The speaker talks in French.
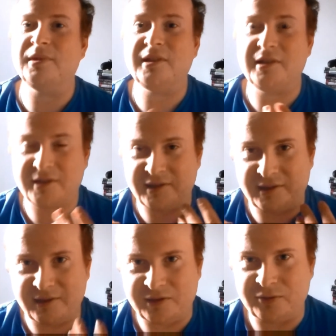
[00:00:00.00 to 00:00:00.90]
mais
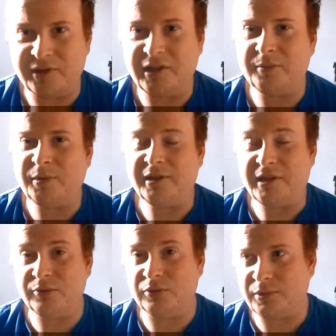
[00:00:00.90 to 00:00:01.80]
son
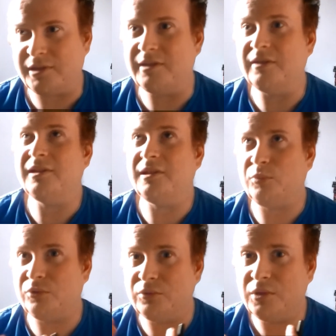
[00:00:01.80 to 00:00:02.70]
interprétation dans Walking Dead
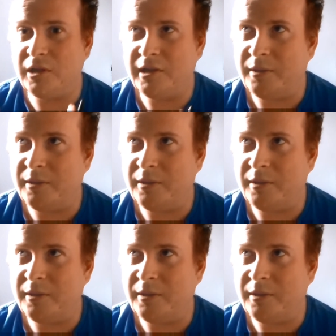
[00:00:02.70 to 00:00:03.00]
était plutôt